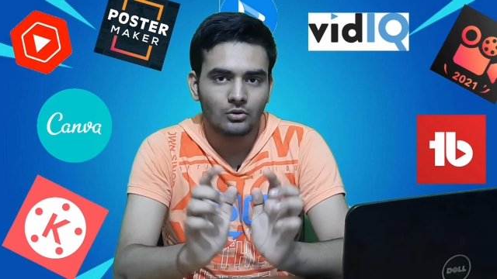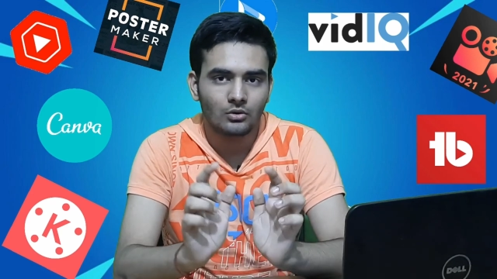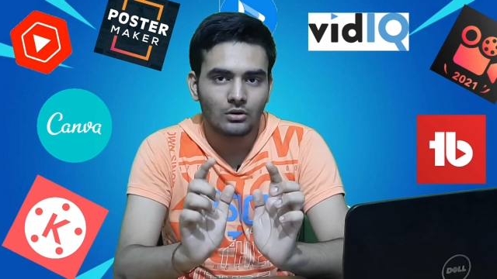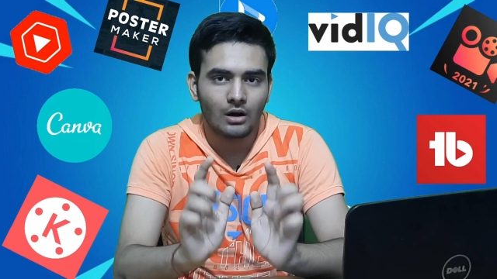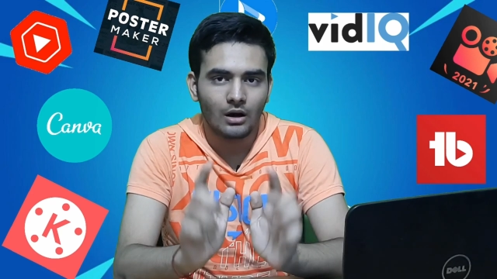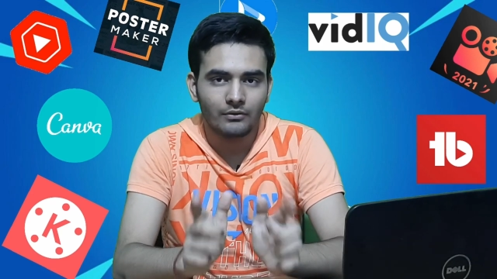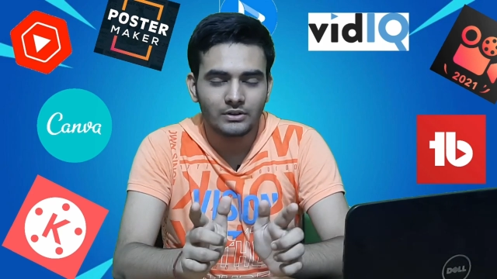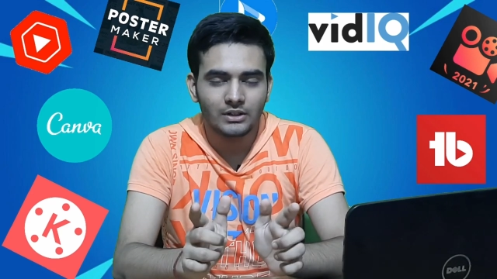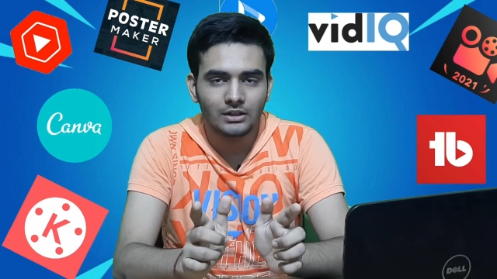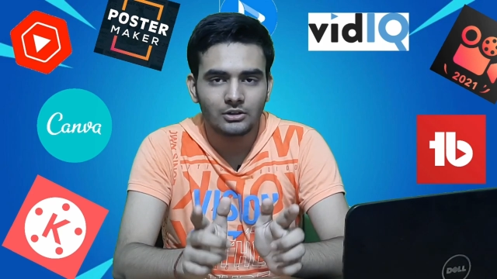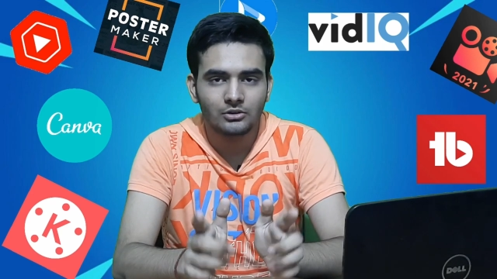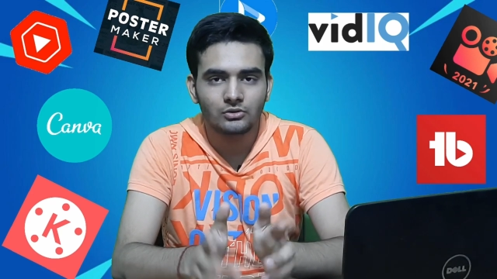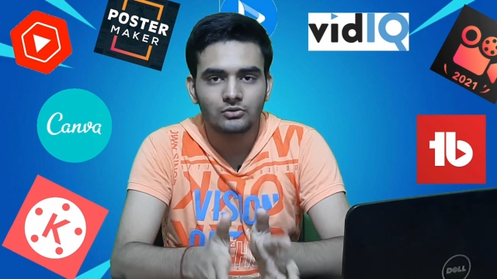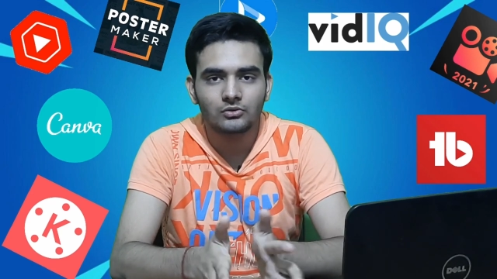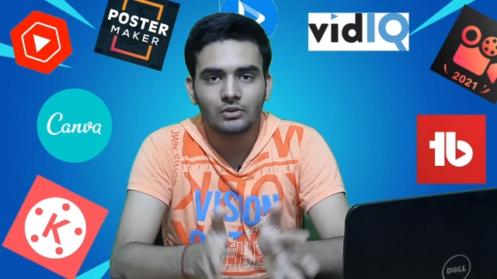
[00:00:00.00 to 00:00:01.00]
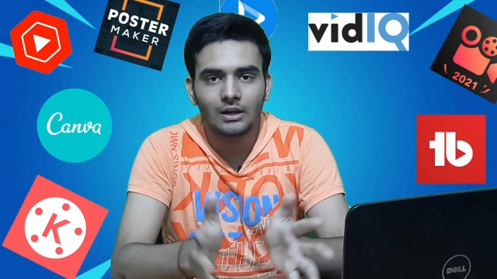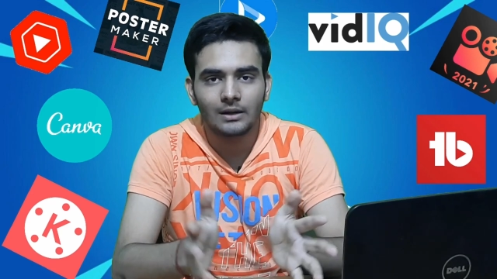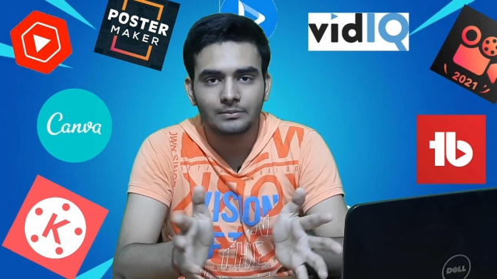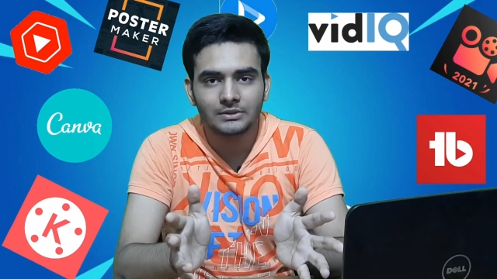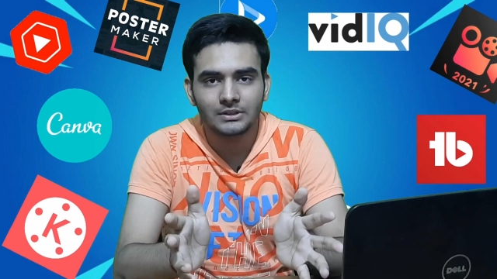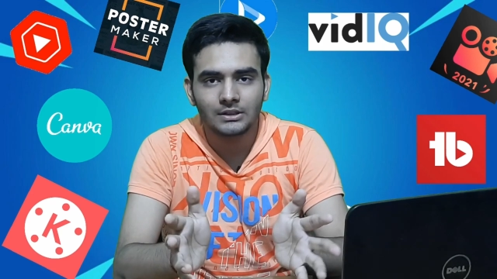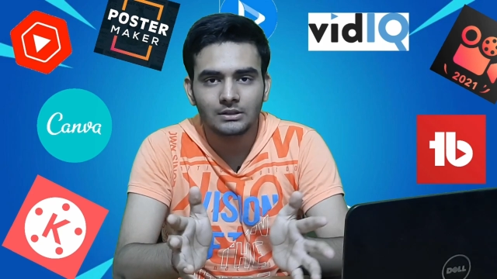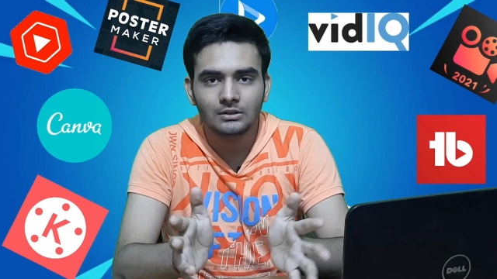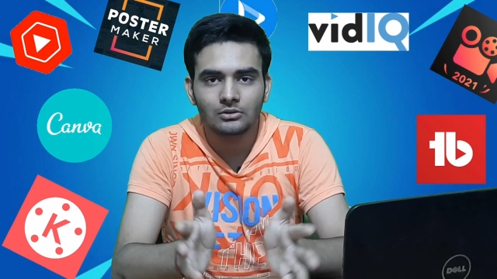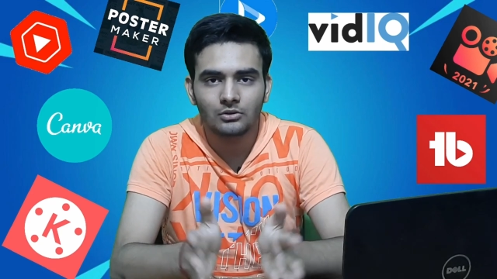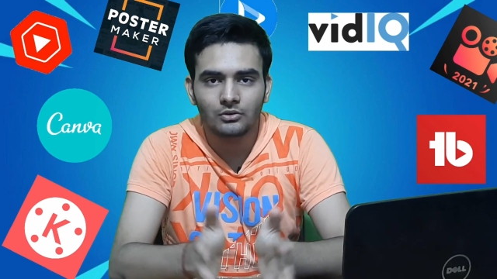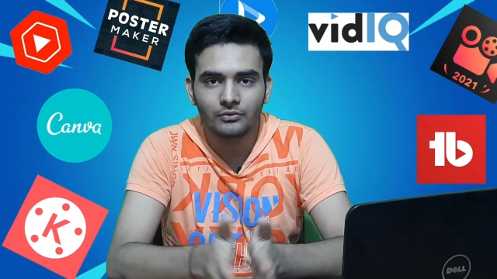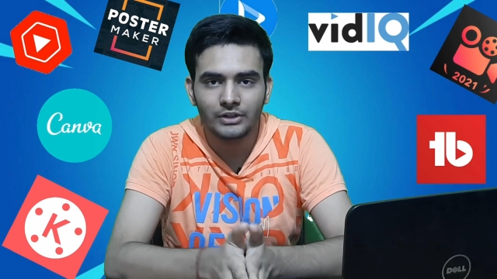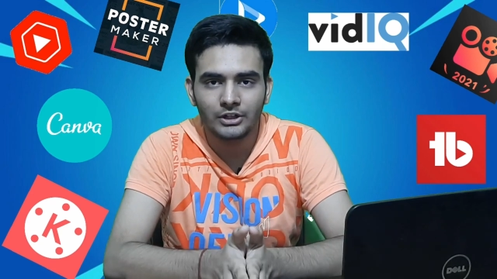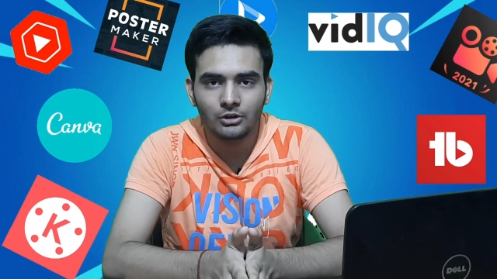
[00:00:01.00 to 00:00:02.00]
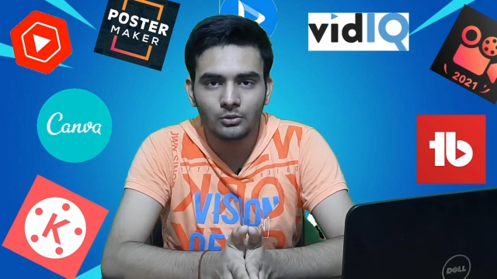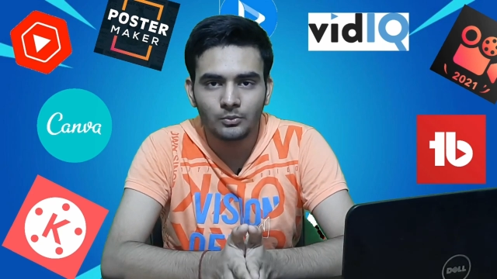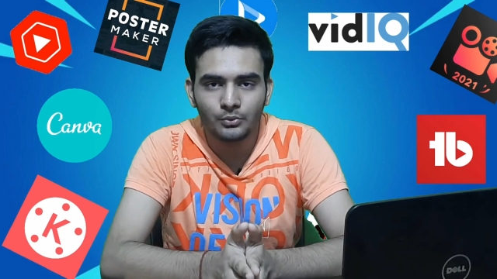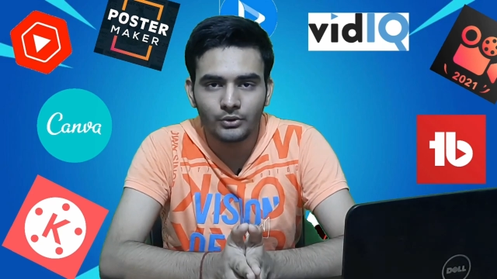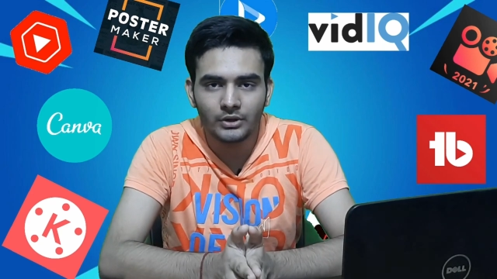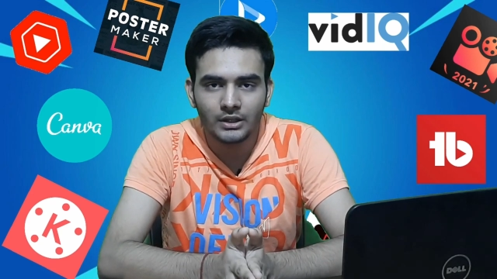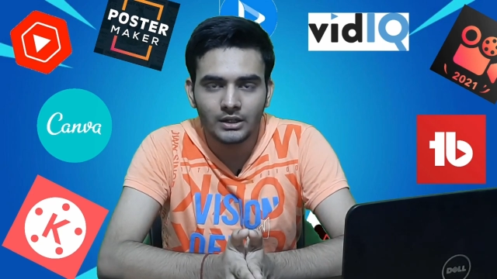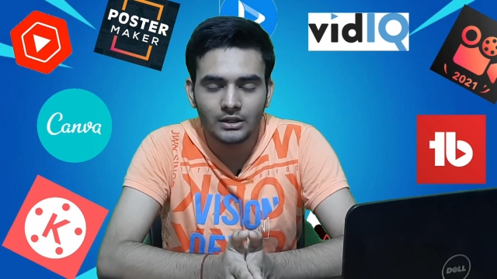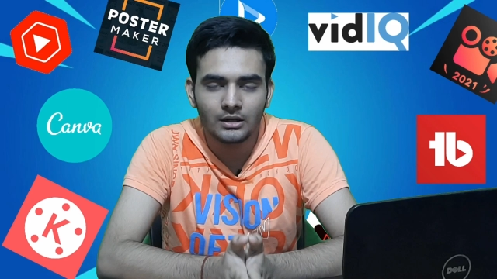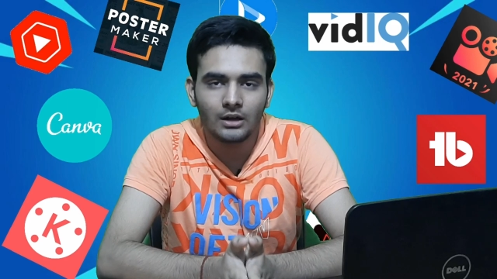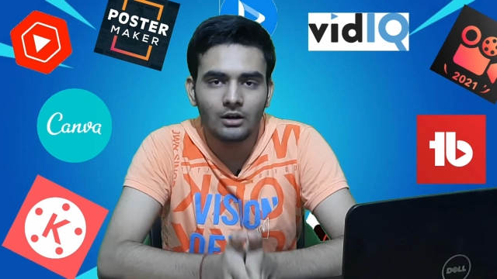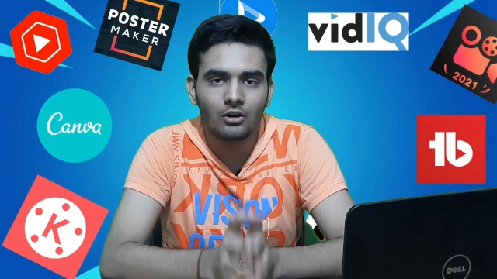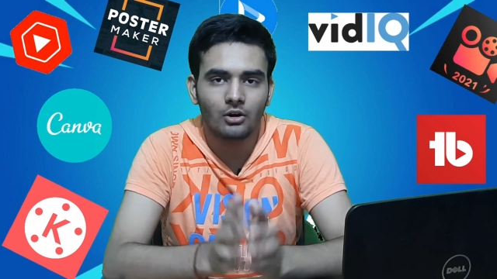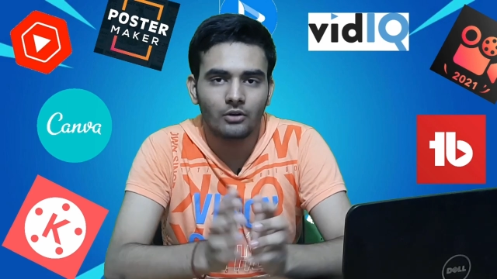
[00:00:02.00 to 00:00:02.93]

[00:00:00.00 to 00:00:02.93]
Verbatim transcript: तो काफ़ी ज़्यादा यूज़फुल ऐप्स हैं तो वीडियो को पूरी देखना